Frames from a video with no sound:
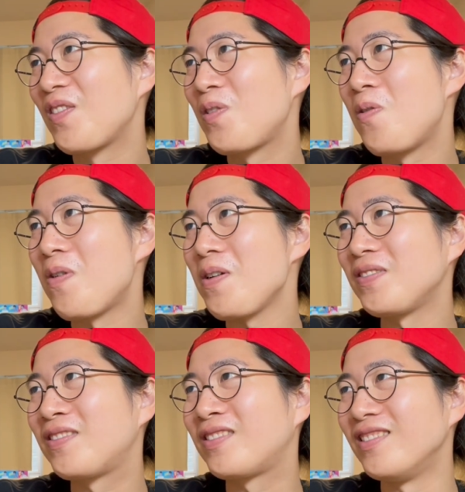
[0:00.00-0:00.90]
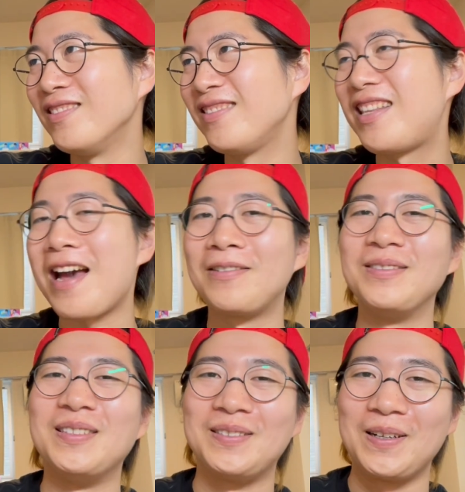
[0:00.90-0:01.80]
これをスンってや
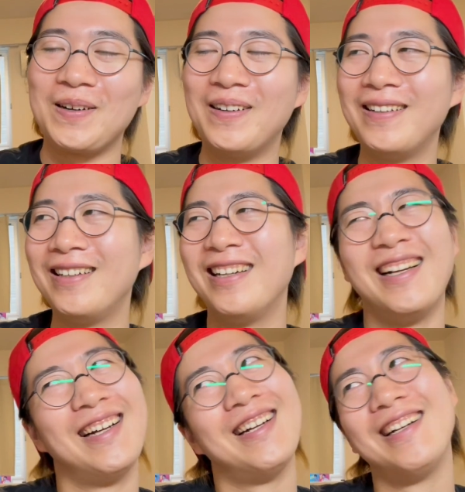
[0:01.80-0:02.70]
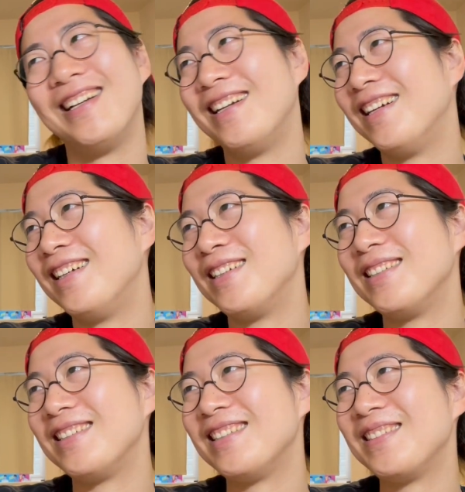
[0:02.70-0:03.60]
るんですよ。
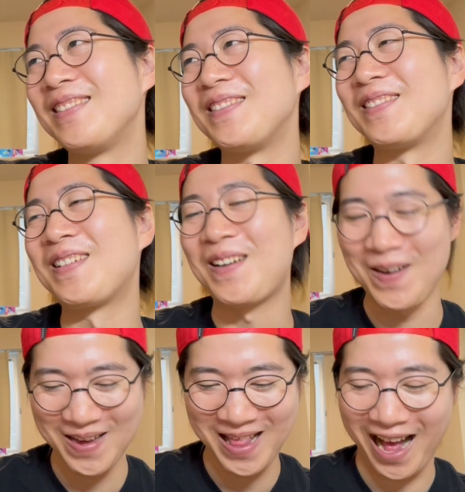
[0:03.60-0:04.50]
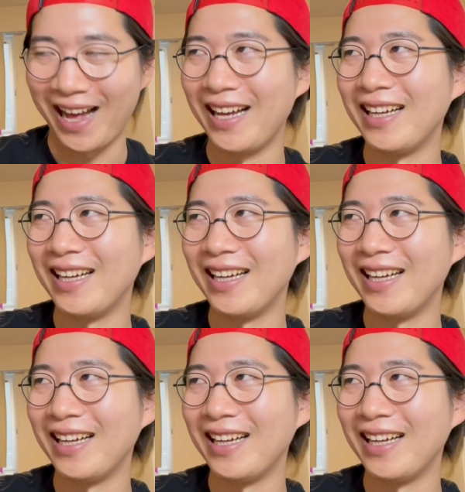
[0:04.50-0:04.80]
すごいな。